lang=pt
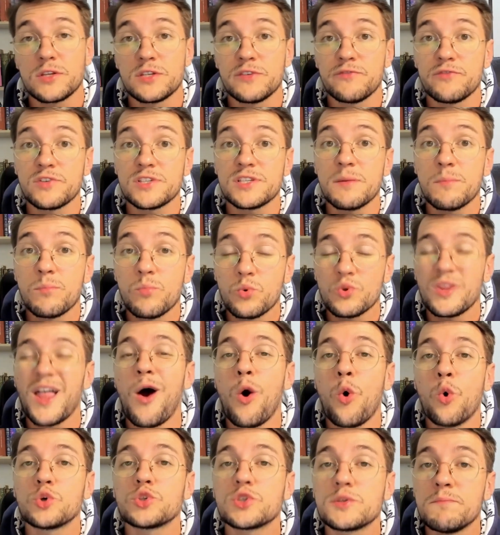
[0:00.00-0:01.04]
Se você muda
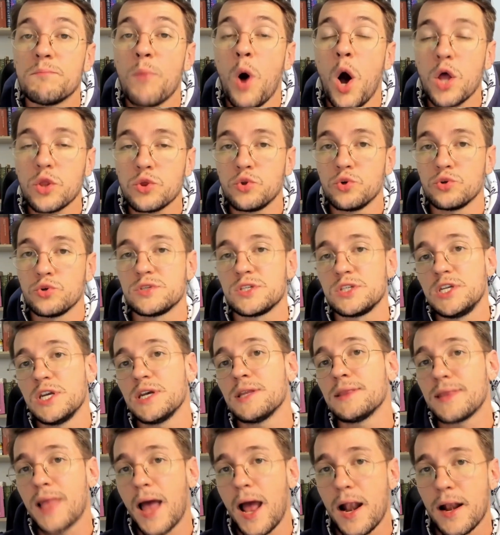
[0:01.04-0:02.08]
os modos de
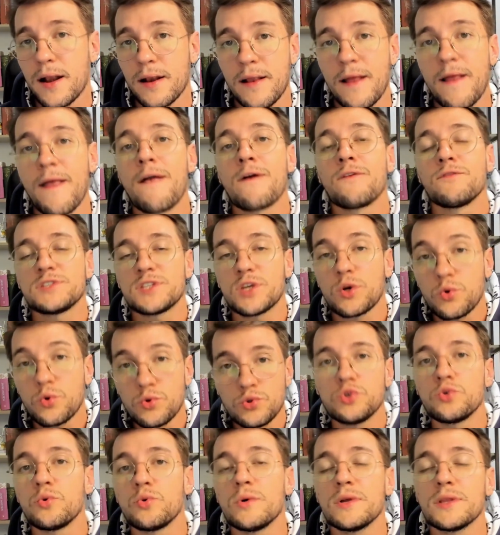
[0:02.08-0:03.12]
andar, você
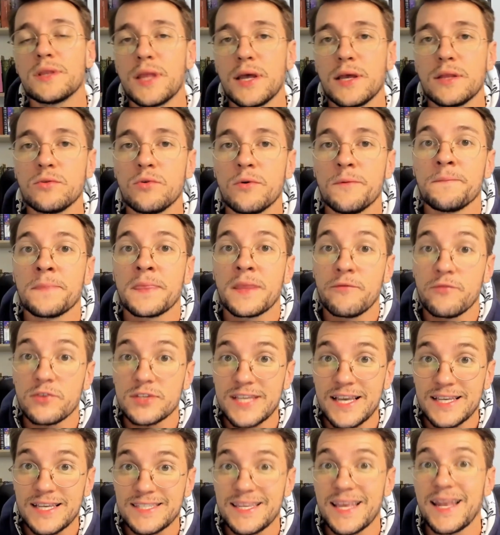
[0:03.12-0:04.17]
continua andando e
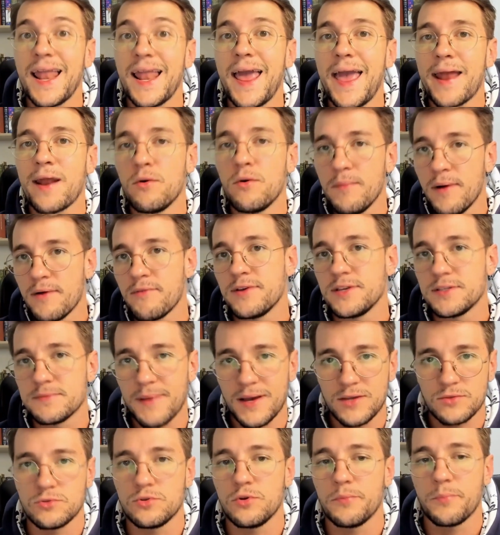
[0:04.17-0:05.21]
você acelera uma vez
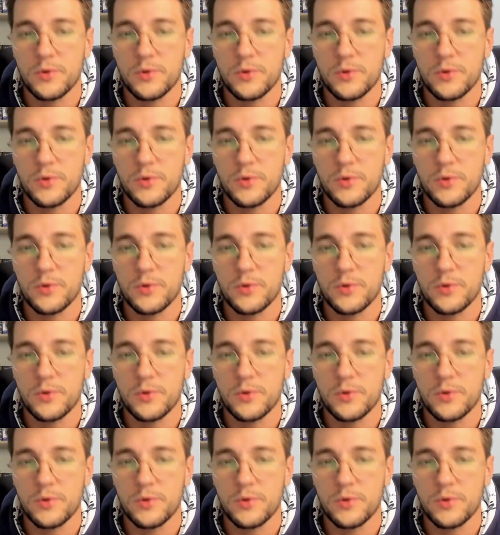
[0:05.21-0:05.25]
mais o teu